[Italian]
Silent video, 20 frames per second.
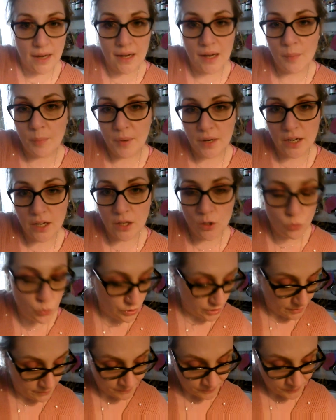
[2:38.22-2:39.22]
anche perché
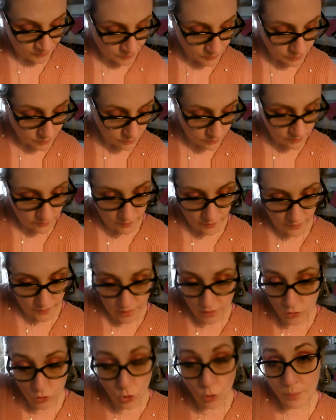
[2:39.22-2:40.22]
lui
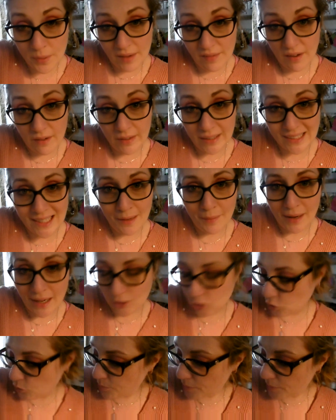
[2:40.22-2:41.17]
non mi aveva chiamato